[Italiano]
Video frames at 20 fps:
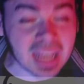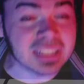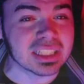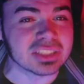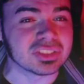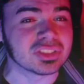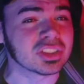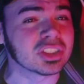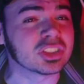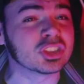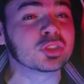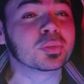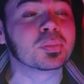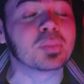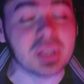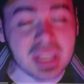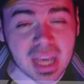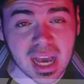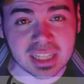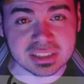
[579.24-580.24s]
ad essere
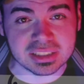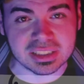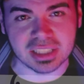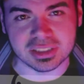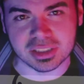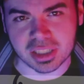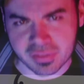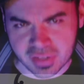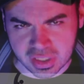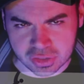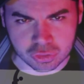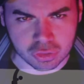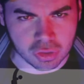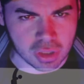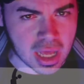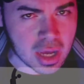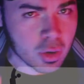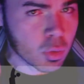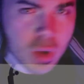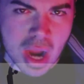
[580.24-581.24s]
spiati attraverso
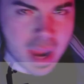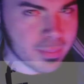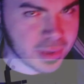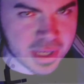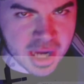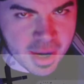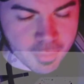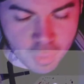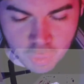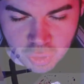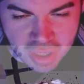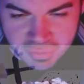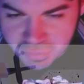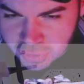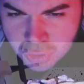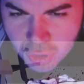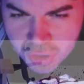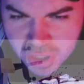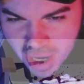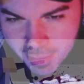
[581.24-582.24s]
la webcam o la
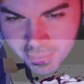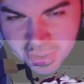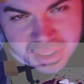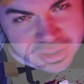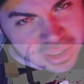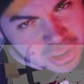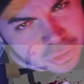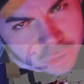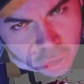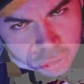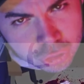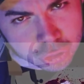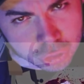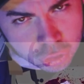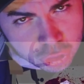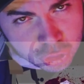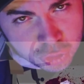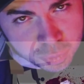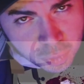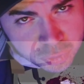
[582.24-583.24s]
videocamera del nostro
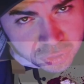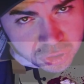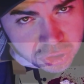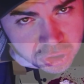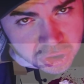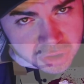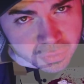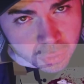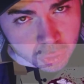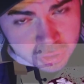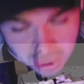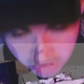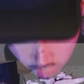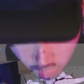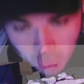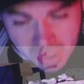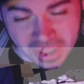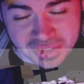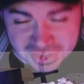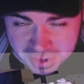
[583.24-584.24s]
dispositivo dal
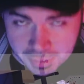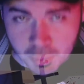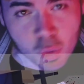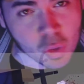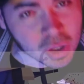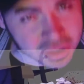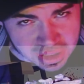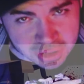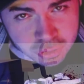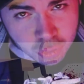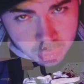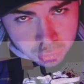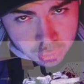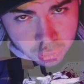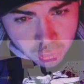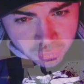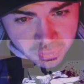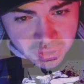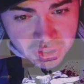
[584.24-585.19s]
quale stiamo guardando questo